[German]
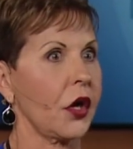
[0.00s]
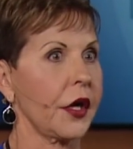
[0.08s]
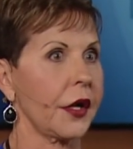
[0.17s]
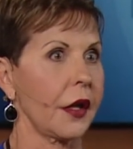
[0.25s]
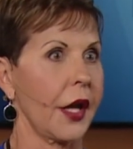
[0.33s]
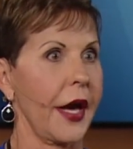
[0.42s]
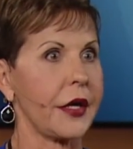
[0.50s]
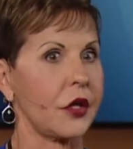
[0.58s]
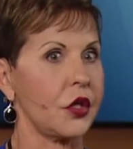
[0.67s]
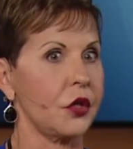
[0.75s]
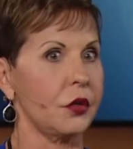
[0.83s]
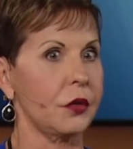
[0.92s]
euch
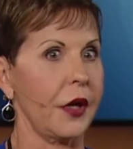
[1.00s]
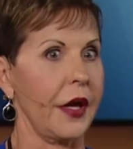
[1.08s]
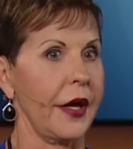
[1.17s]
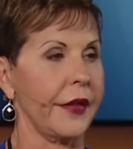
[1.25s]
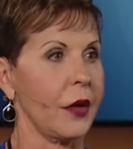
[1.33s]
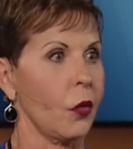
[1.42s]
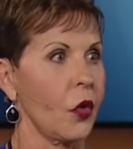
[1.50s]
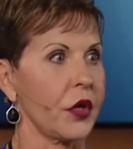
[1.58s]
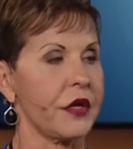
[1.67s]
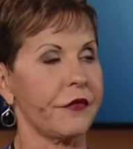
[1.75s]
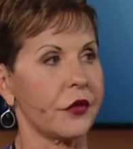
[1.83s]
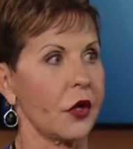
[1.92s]
mögen und nicht
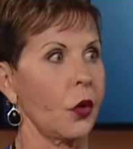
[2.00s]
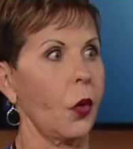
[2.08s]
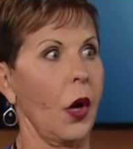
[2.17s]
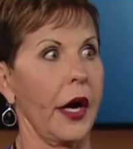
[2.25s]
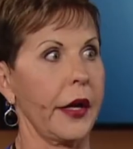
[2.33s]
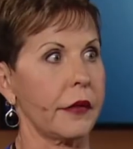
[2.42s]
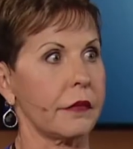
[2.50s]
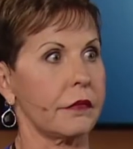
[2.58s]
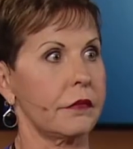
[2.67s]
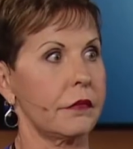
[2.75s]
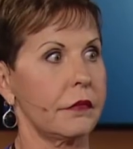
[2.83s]
einmal wissen, warum.